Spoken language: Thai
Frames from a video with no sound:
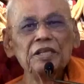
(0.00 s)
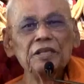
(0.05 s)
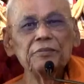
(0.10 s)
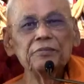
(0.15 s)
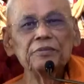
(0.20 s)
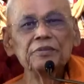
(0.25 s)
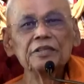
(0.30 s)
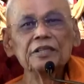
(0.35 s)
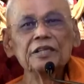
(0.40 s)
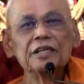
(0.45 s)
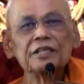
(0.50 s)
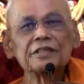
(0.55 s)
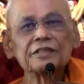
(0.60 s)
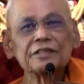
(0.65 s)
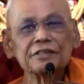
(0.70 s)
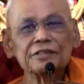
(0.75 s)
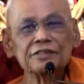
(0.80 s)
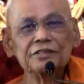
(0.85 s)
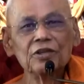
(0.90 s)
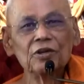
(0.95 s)
มีเพื่อน
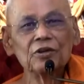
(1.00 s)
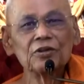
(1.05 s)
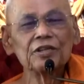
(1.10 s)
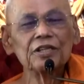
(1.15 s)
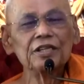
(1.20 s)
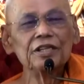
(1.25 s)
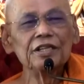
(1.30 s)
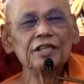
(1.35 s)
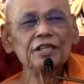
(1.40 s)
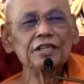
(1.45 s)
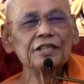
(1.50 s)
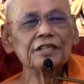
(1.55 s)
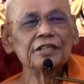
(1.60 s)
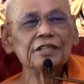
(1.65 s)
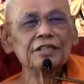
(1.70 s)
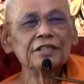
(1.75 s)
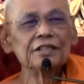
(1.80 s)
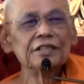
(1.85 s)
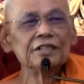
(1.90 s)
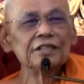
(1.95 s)
โยกี
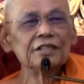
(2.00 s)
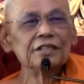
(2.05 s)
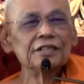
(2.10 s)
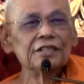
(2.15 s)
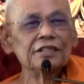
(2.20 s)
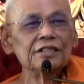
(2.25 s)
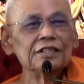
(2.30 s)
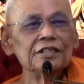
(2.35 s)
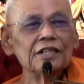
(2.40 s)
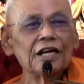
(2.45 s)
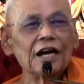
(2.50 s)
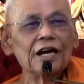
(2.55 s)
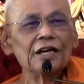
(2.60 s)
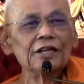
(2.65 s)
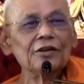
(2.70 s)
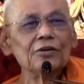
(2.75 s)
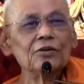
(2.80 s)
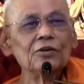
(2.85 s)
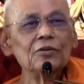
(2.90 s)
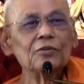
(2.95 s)
หลาย
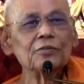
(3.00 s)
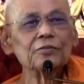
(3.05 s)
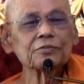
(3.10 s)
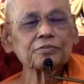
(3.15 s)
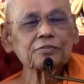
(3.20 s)
รูป